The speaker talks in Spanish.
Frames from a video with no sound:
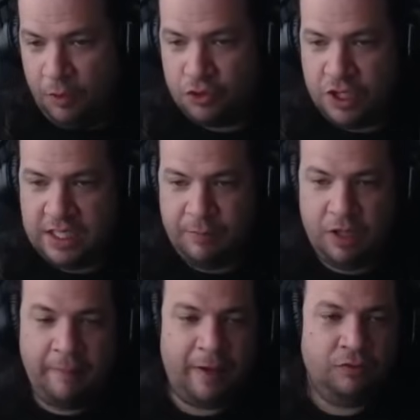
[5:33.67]
Y ustedes se
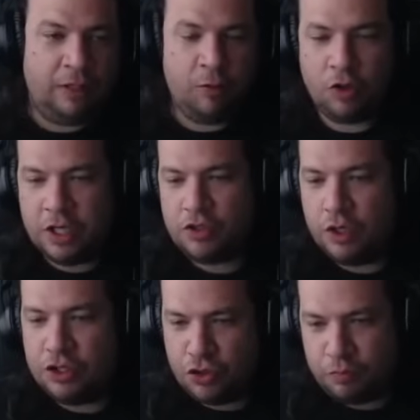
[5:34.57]
pudieran preguntar, bueno, ¿qué
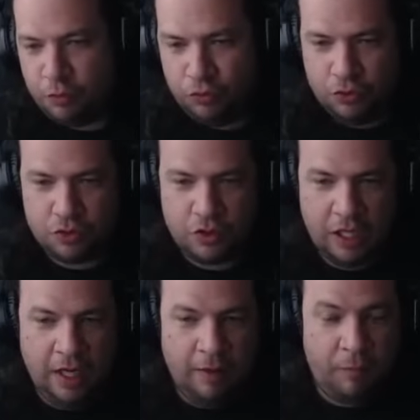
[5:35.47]
son esos puntos?
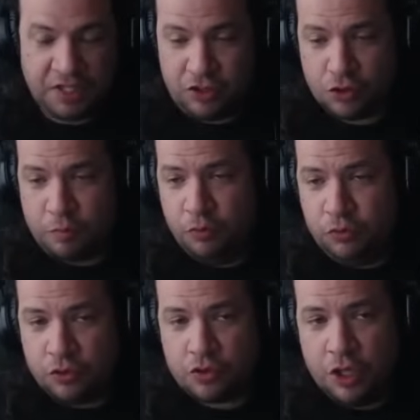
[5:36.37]
Pues esos
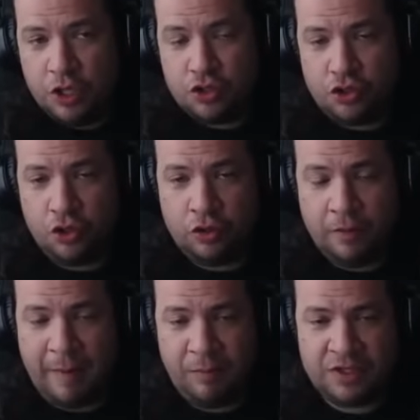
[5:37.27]
puntos
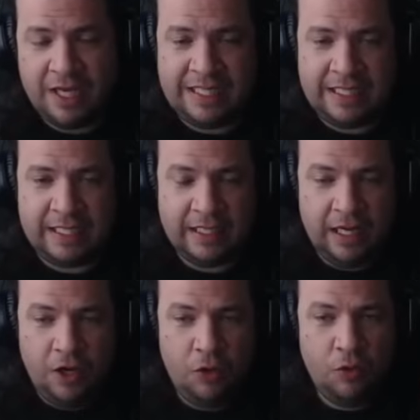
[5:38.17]
son, vamos a decir,
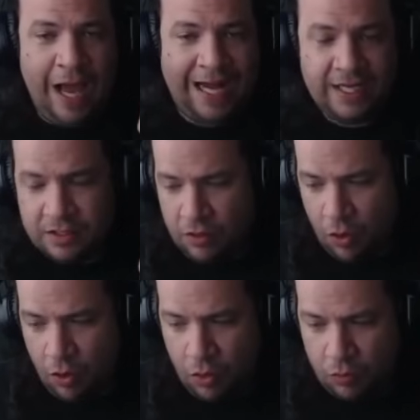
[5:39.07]
lugares
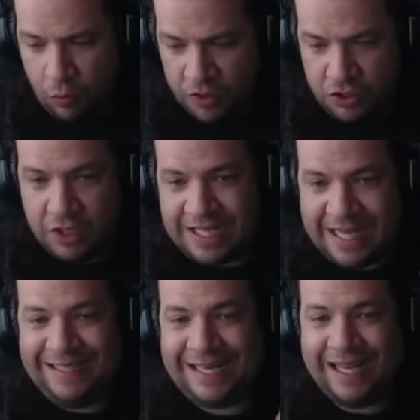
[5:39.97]
o
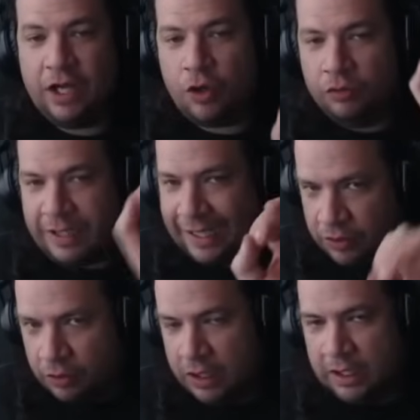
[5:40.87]
cuestiones que entran en
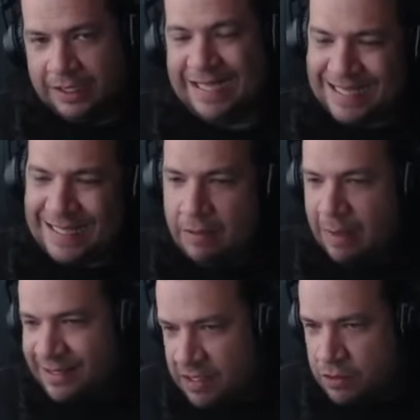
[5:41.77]
contacto desde el
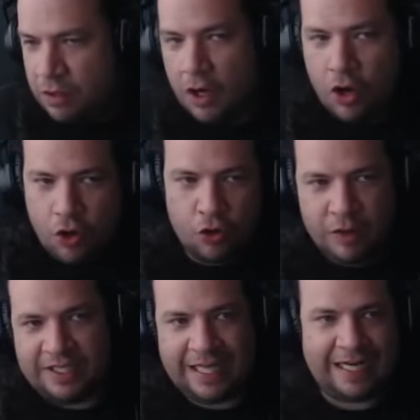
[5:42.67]
vacío con
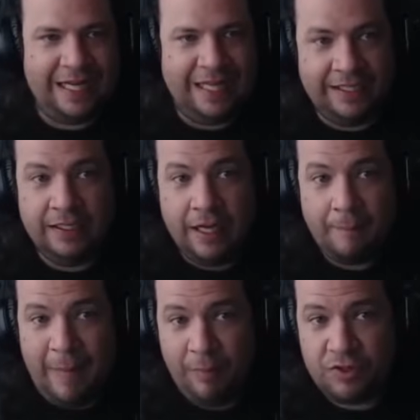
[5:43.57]
nuestra realidad.
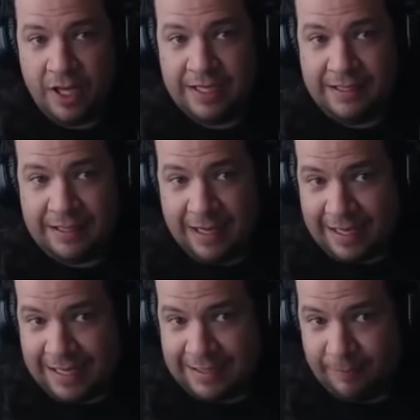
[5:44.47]
Vamos a decir
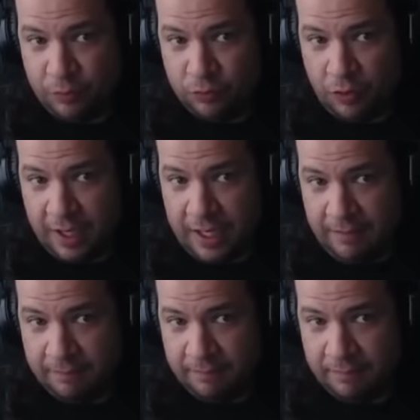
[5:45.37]
que este punto de
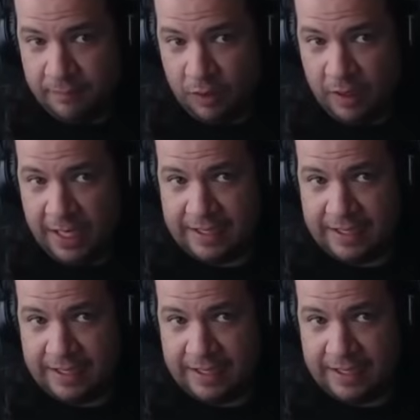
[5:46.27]
aquí, ¿no?